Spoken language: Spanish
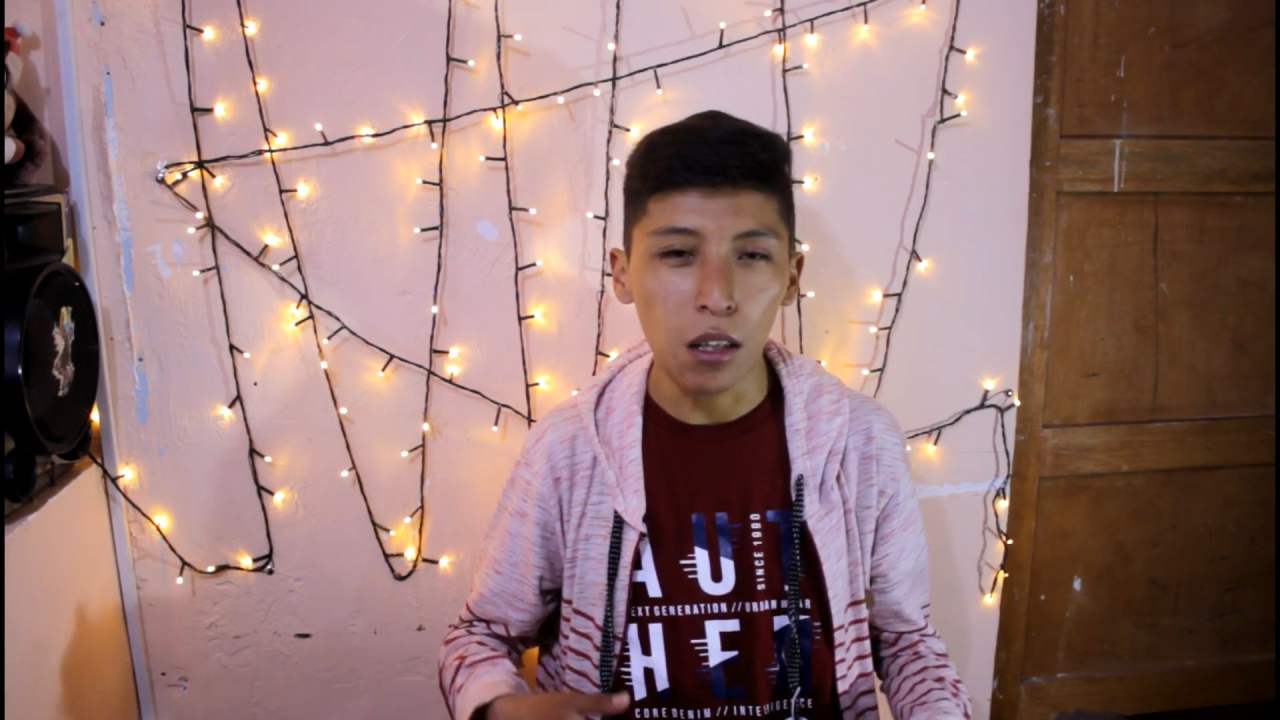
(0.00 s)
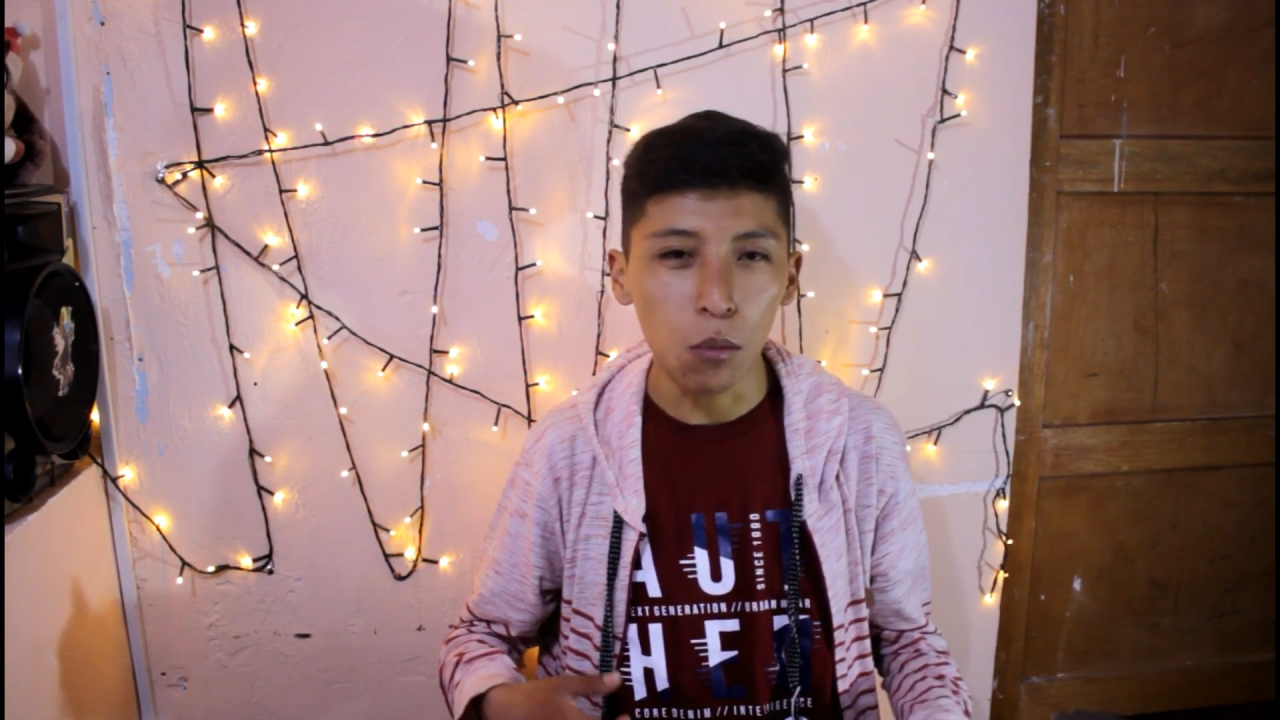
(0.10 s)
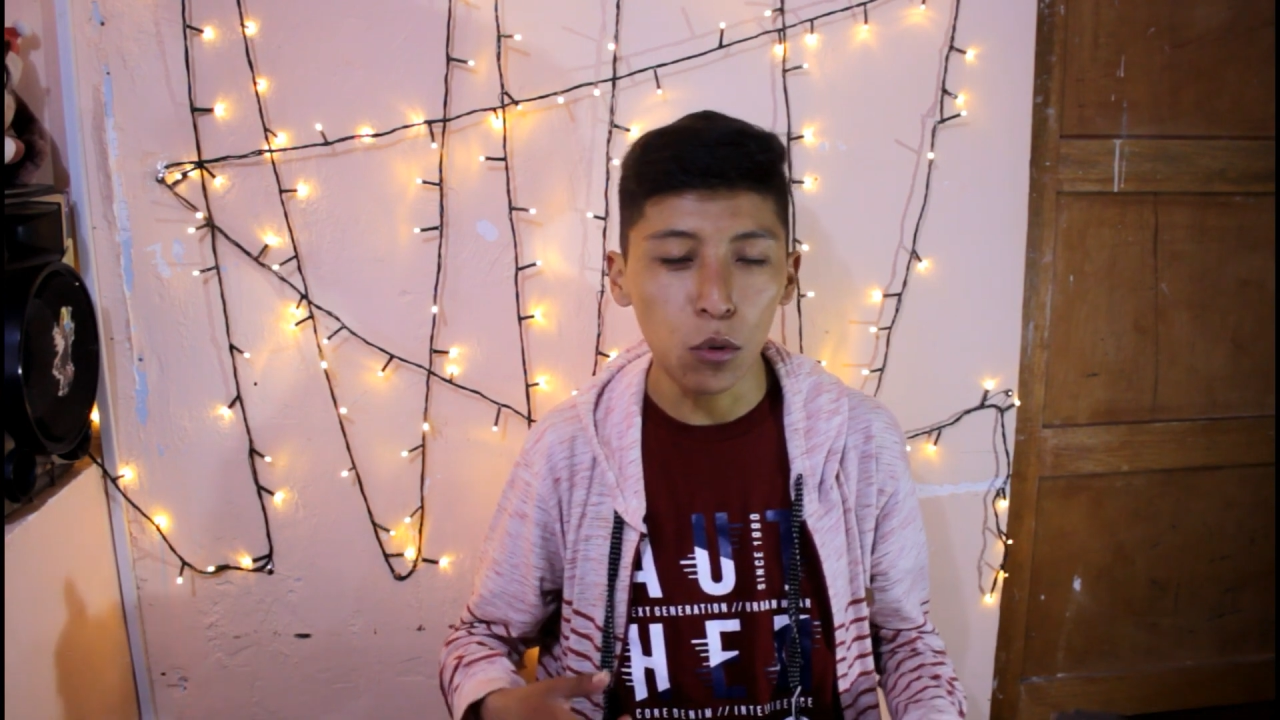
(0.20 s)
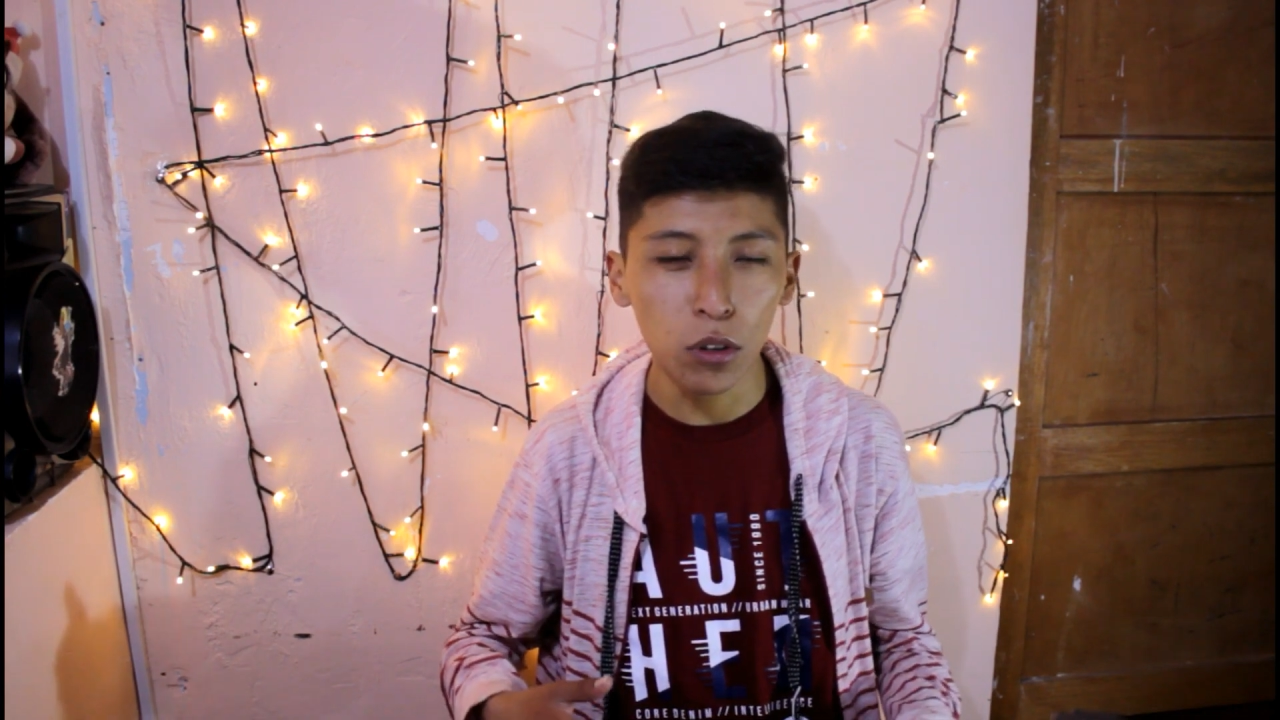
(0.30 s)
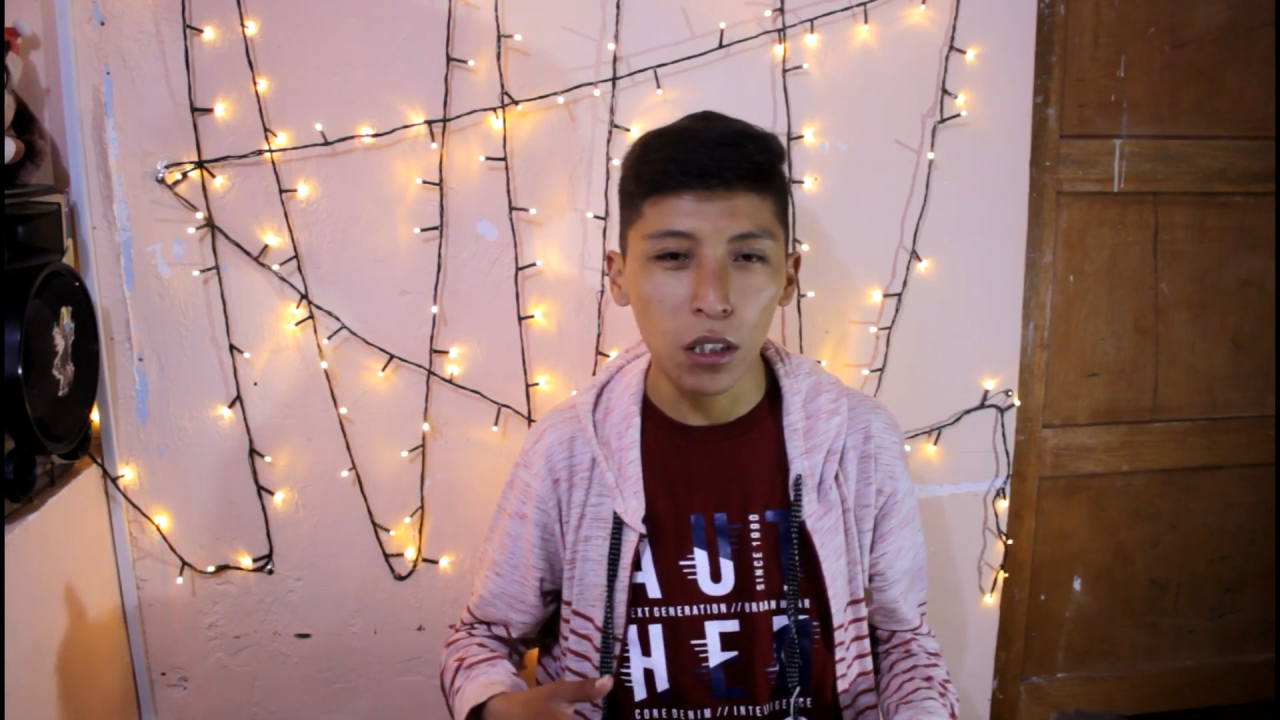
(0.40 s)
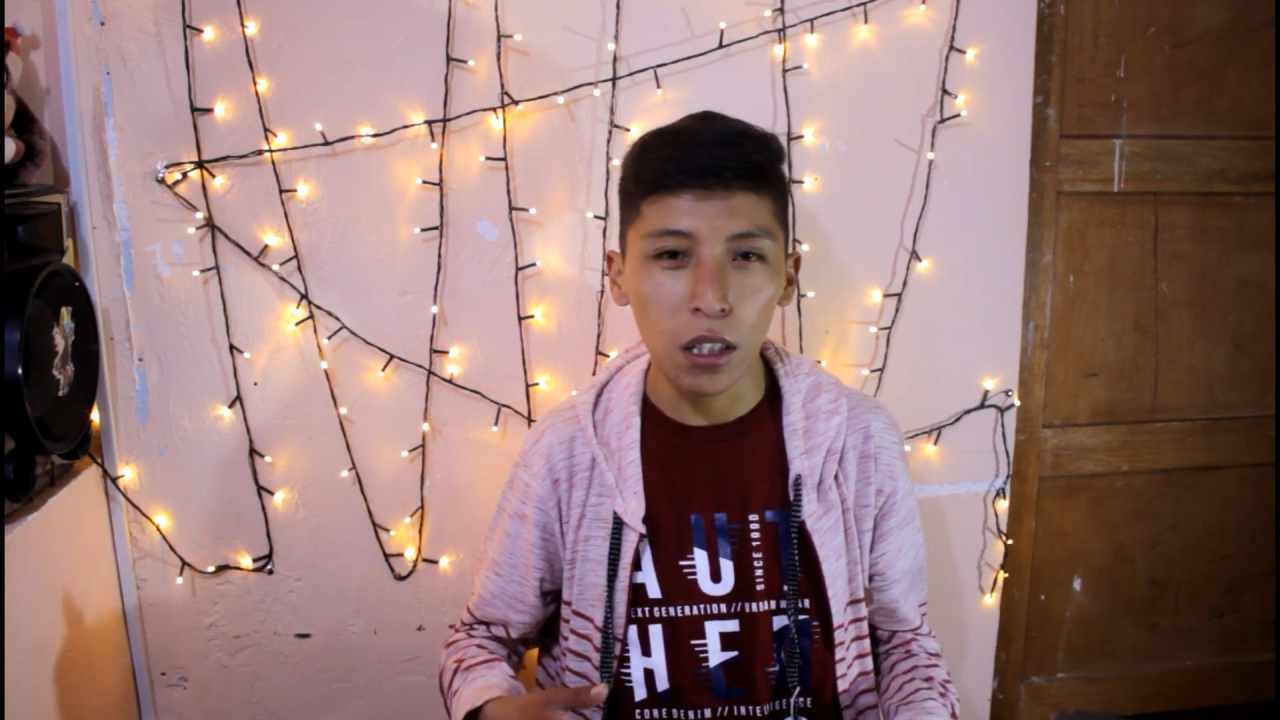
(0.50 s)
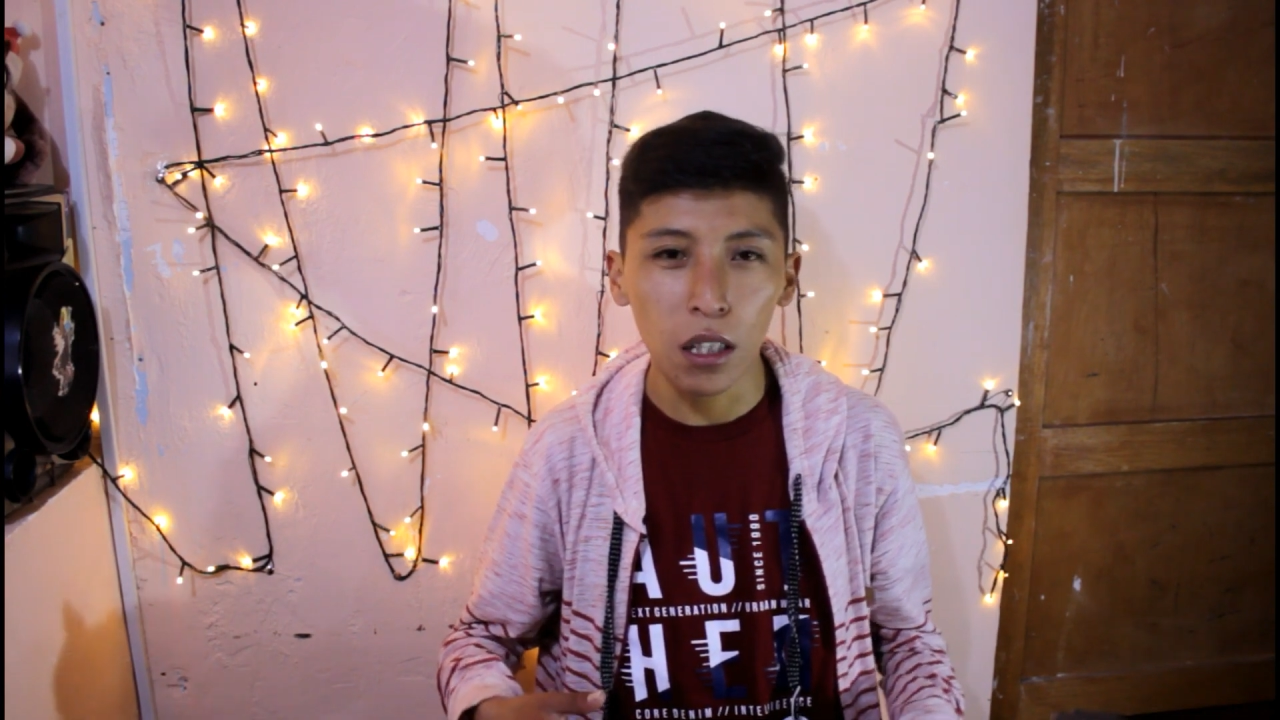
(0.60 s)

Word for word: música,